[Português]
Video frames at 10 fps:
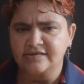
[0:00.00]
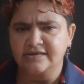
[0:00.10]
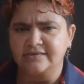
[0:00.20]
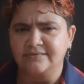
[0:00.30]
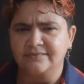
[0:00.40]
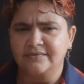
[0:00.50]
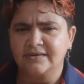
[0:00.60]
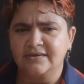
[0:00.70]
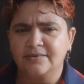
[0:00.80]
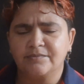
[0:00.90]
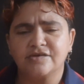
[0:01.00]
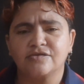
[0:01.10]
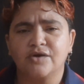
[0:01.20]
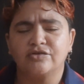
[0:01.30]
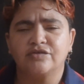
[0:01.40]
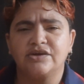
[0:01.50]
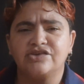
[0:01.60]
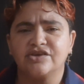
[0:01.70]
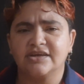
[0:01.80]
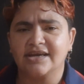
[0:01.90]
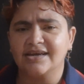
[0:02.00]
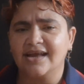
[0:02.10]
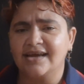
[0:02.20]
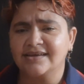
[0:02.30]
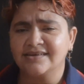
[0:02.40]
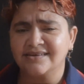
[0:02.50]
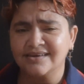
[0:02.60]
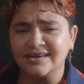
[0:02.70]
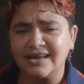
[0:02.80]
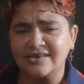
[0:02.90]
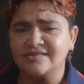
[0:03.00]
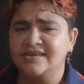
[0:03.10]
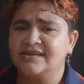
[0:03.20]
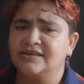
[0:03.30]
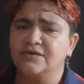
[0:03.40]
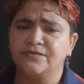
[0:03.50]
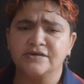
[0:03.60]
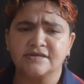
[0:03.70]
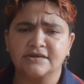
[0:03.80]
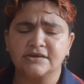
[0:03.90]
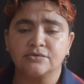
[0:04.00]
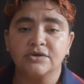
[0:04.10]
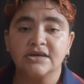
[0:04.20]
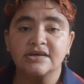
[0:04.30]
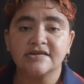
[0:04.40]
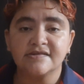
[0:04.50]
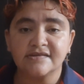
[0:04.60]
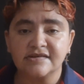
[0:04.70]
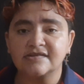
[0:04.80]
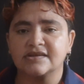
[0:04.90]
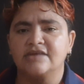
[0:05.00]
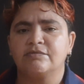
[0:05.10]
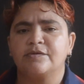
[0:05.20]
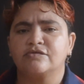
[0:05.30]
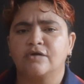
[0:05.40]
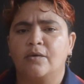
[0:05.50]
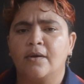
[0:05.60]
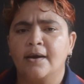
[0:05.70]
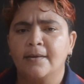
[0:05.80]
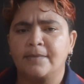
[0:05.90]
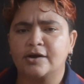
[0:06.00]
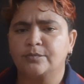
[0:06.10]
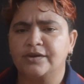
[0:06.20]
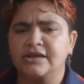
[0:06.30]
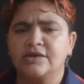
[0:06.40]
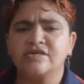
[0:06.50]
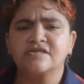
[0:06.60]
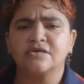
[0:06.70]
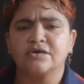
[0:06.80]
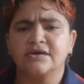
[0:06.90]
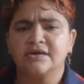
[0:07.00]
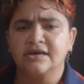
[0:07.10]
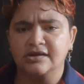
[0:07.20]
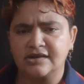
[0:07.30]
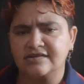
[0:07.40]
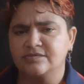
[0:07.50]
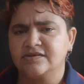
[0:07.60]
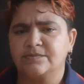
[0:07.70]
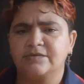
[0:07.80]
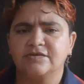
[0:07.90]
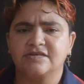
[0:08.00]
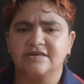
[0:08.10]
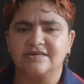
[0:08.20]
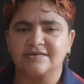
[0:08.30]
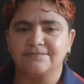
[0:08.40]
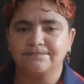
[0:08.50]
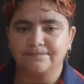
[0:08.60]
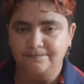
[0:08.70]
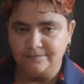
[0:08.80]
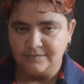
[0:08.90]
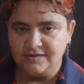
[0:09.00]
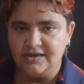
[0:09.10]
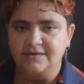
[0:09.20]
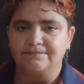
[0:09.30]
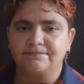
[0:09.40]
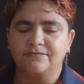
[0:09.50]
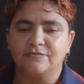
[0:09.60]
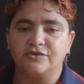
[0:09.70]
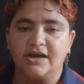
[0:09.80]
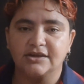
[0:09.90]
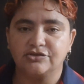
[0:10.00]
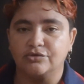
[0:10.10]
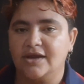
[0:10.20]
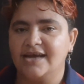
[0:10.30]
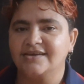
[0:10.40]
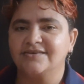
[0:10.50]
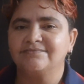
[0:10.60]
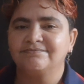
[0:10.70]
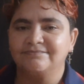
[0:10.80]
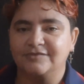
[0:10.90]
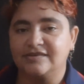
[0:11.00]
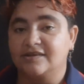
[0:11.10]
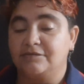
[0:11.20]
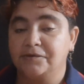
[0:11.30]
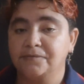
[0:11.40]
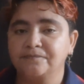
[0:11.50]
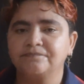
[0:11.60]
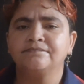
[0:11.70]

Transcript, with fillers: Macedo. Pessoal, já vai deixando aquele like e, claro, se ainda não for inscrito, se inscreva, pessoal, para não perder nenhuma história que trazemos aqui para vocês. E aí, já deixou o like? Já se inscreveu?